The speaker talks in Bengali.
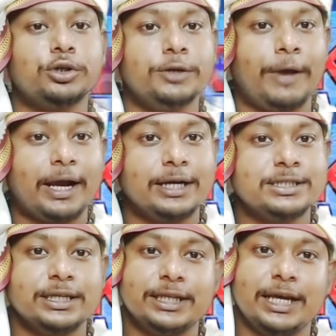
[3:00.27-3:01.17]
যদি
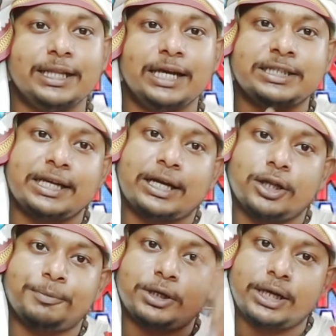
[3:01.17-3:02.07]
ভ্যাকান্সি দিয়ে দেয় শিক্ষা
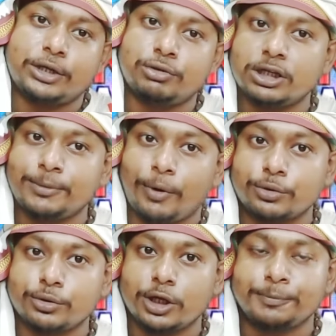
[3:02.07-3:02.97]
দপ্তর থেকে চলে আসবে
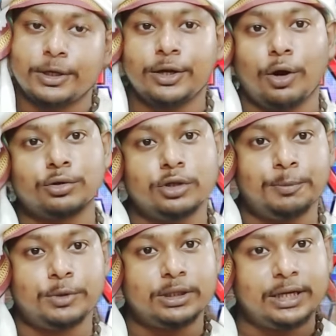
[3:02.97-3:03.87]
অর্থ দপ্তরে অর্থ
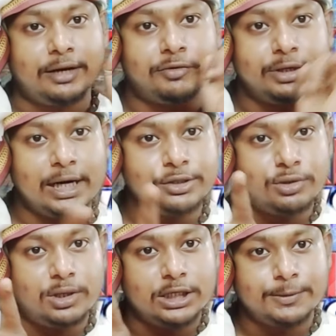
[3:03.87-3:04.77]
দপ্তর থেকে রিটার্ন
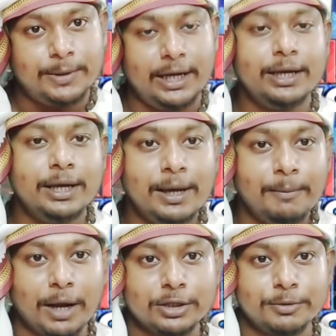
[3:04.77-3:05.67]
চলে আসবে
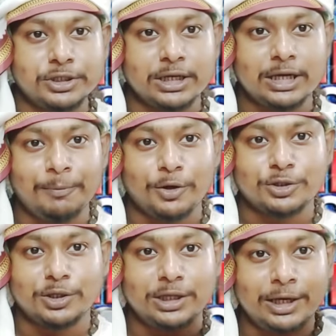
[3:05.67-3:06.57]
প্রাথমিক শিক্ষা
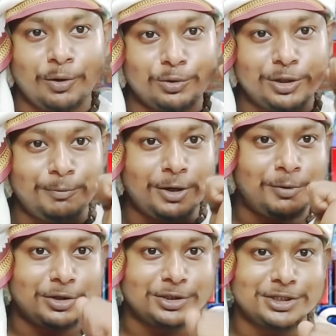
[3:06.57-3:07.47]
পর্ষদে গৌতম
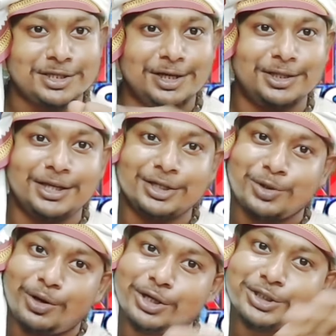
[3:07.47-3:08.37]
পাল মহাশয় সিল দিয়ে
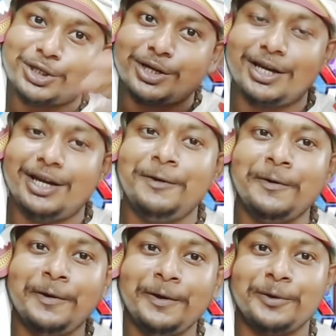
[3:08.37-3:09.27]
সঙ্গে সঙ্গে
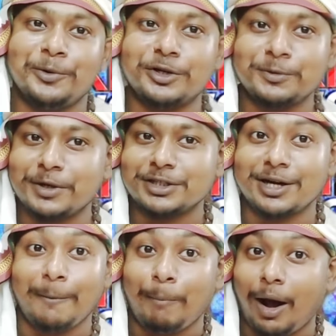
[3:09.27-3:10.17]

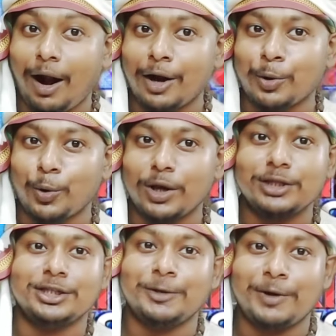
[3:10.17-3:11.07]
নোটিফিকেশনটা বার
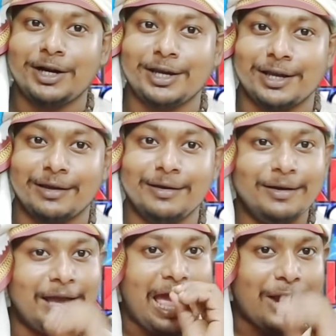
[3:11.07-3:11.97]
করে দিতে পারে
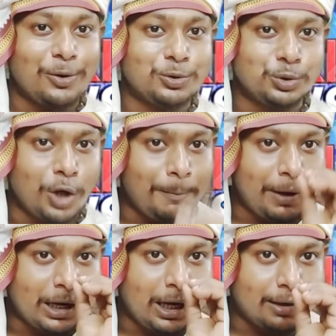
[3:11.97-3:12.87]
এখন শুধু
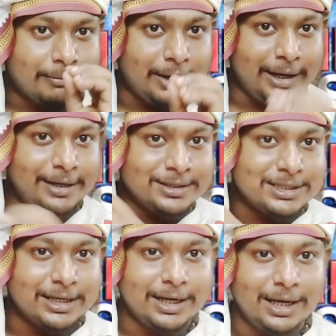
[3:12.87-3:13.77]
অপেক্ষা গ্রিন
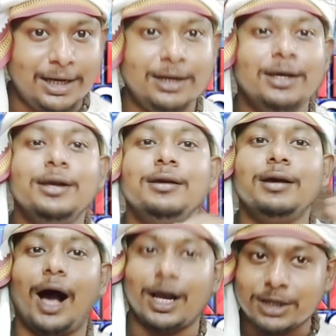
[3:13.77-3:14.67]
সিগন্যাল
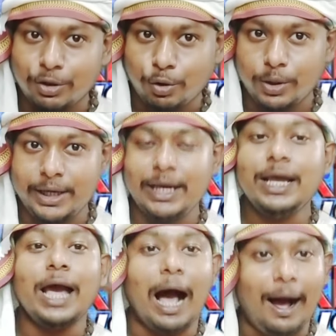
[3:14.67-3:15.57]
আশা করি
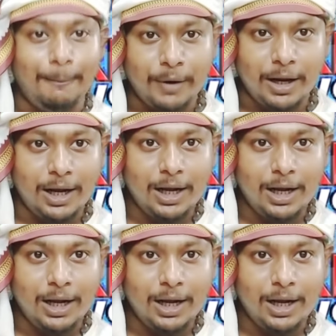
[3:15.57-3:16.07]
আমরা